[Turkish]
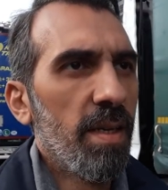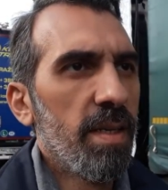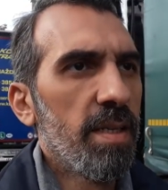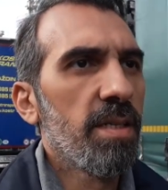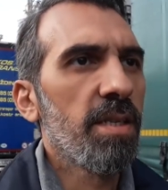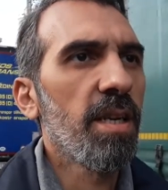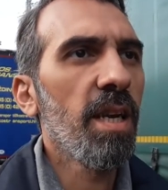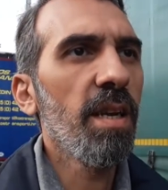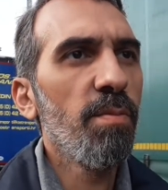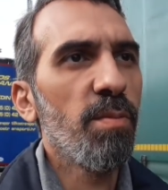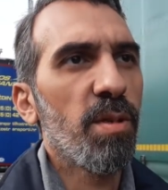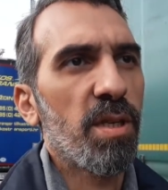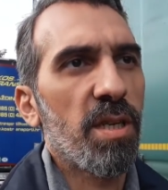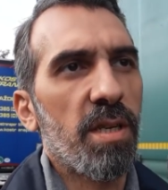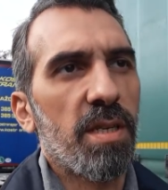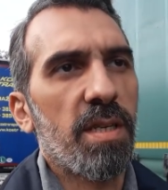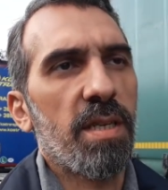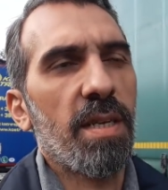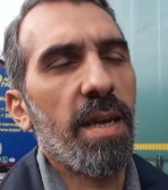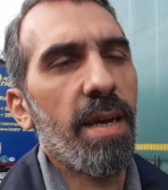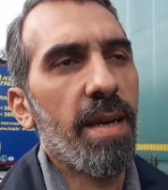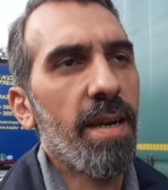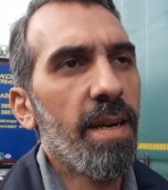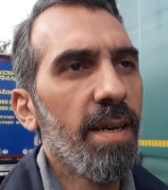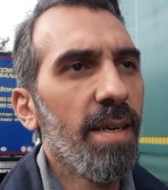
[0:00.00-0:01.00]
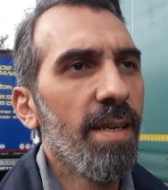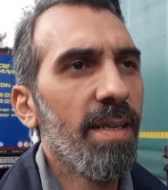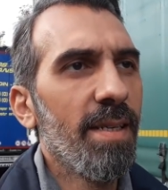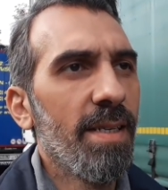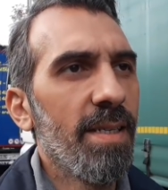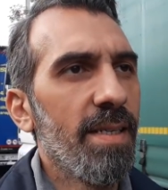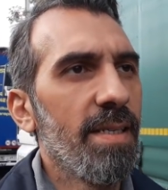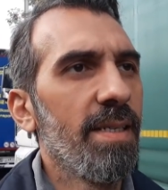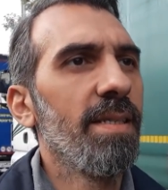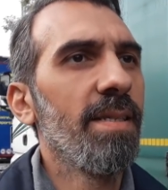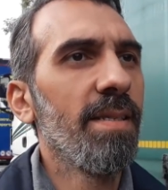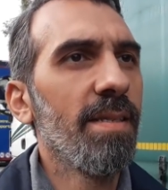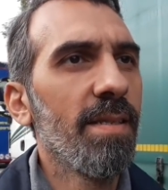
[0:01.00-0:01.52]
şeymiş işte ya.
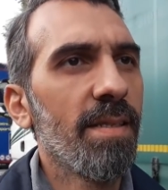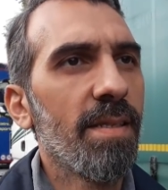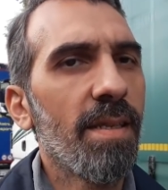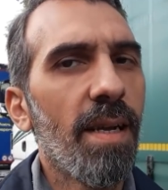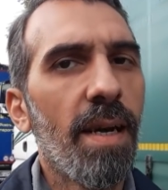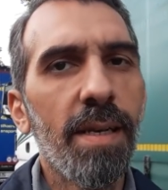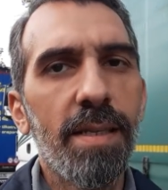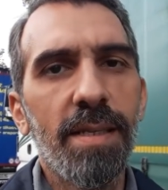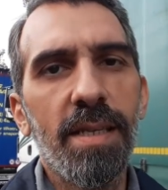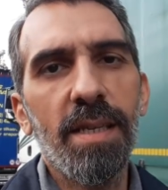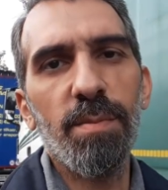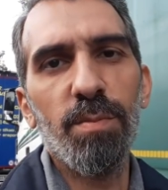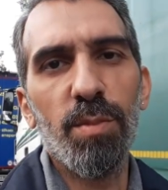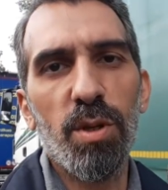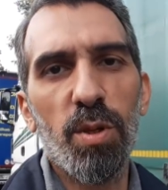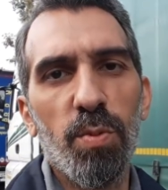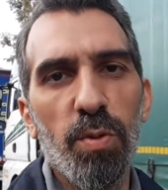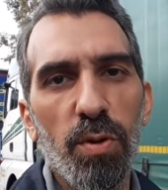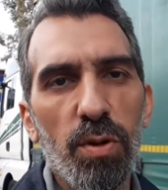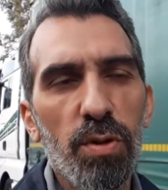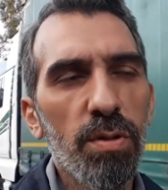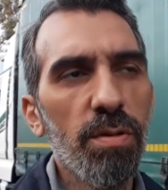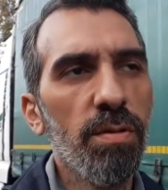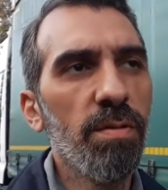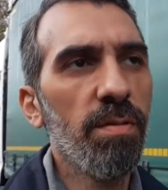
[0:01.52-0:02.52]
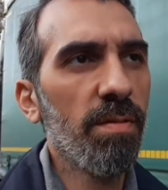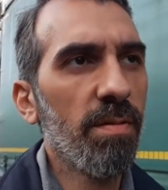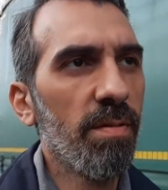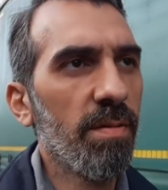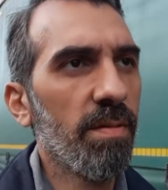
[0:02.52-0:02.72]
Tatilmiş bugün.